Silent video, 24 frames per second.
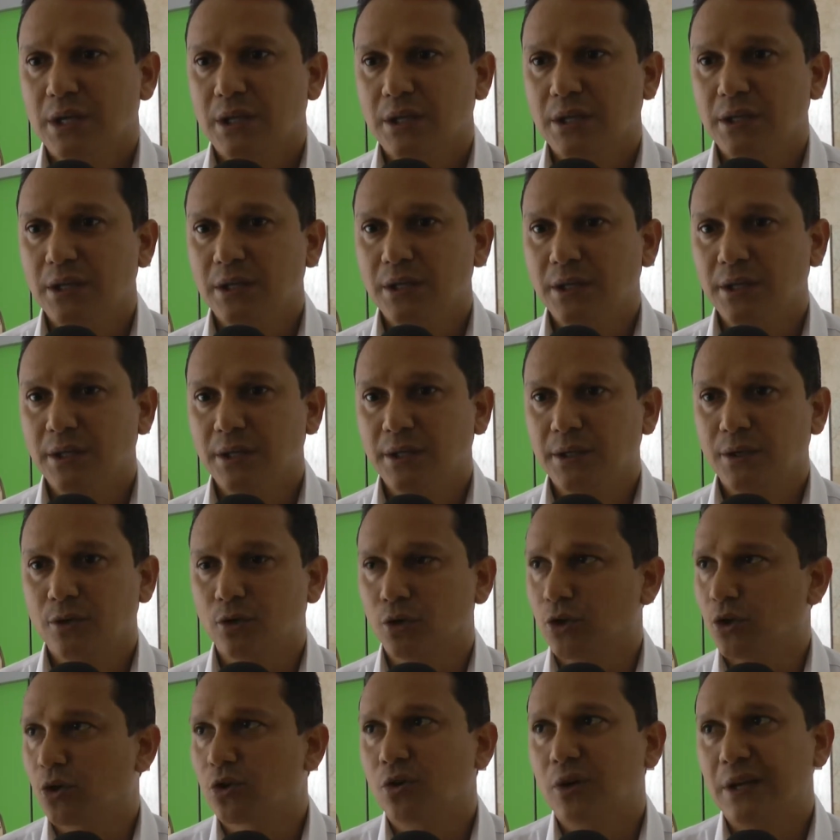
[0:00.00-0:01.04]
y
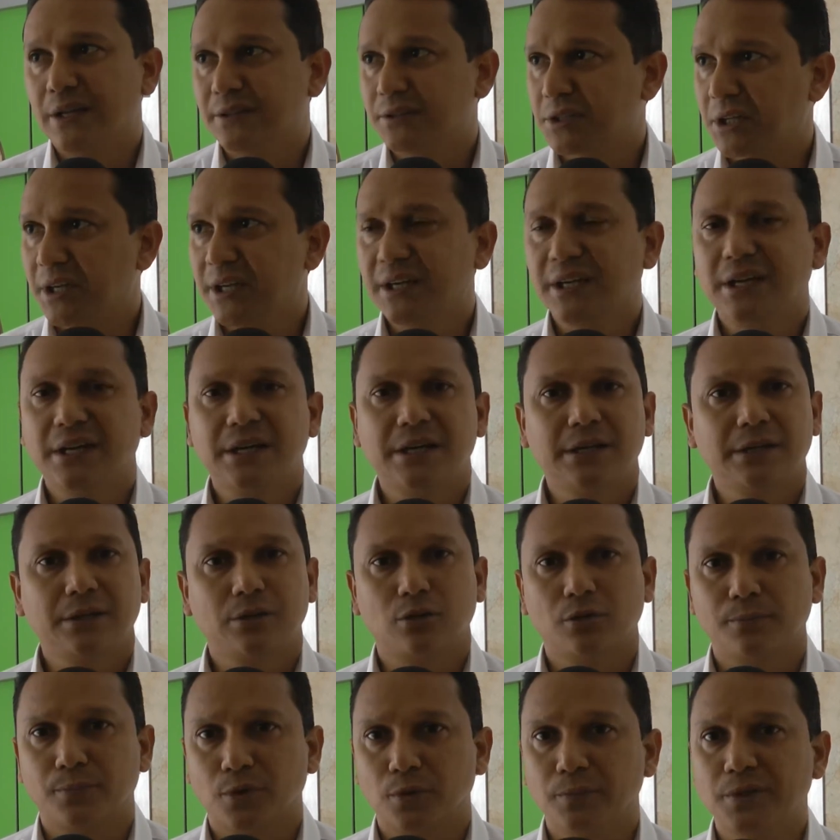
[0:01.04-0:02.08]
conozco la entrega, el
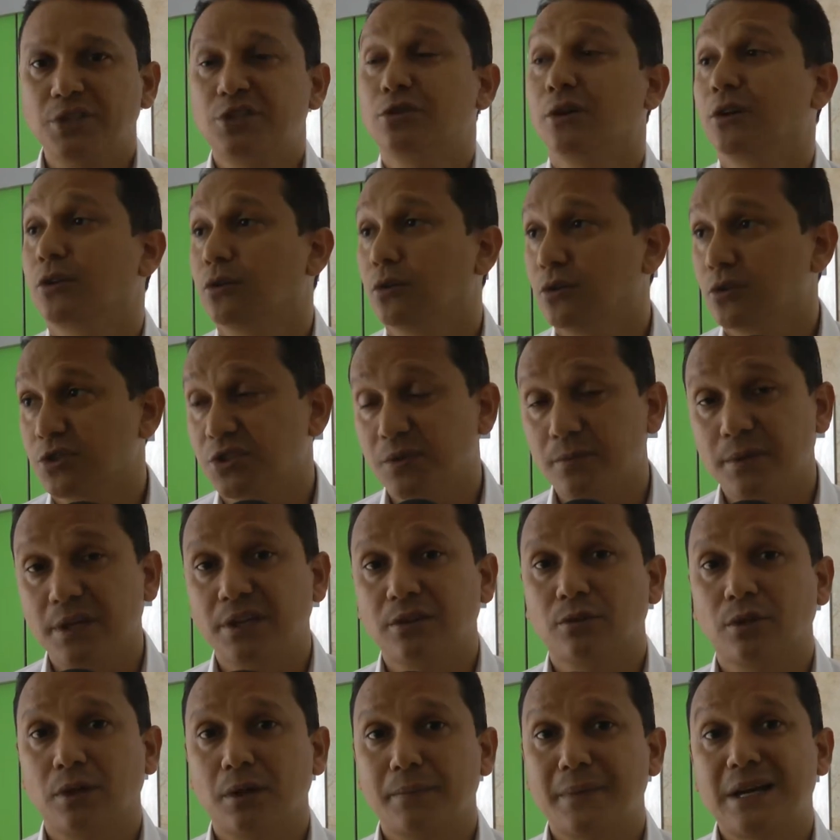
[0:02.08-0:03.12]
compromiso, el
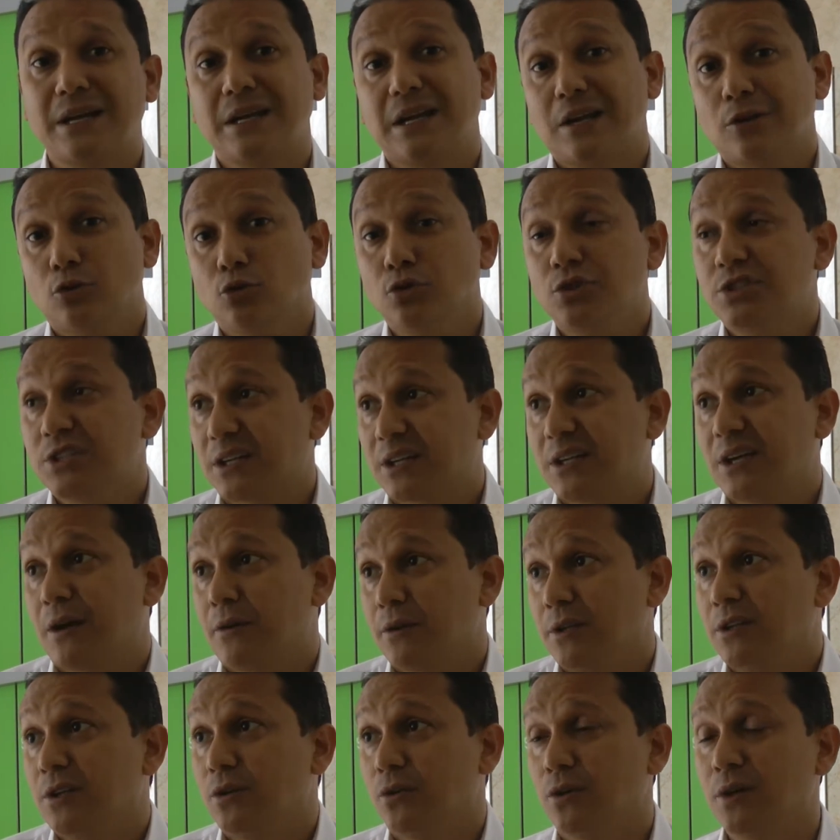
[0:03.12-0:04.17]
conocimiento, además la lucha que ha
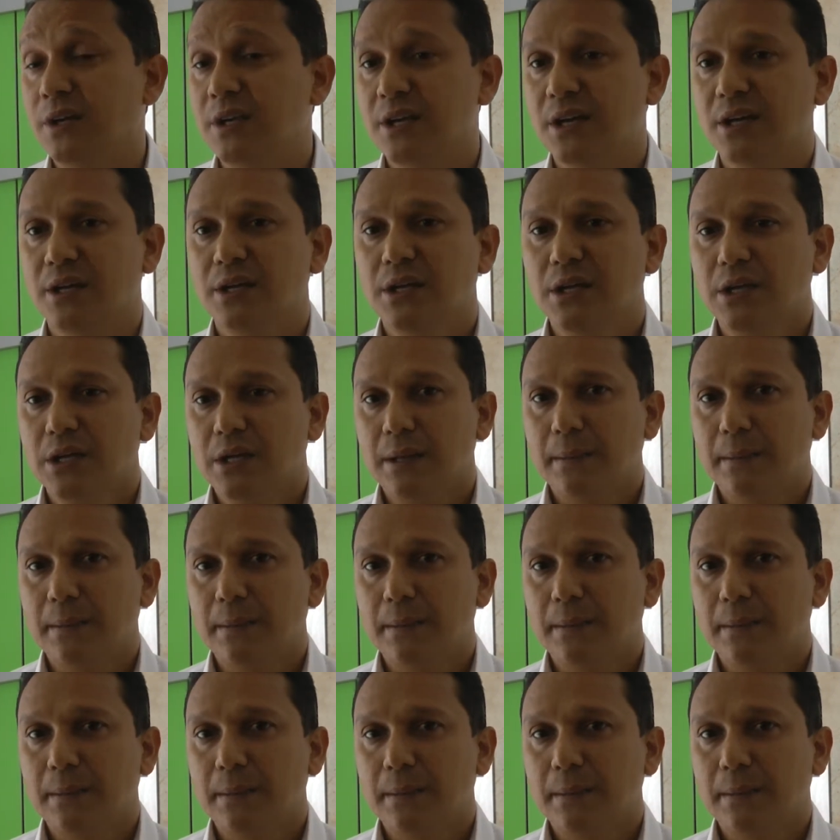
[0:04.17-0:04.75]
venido ella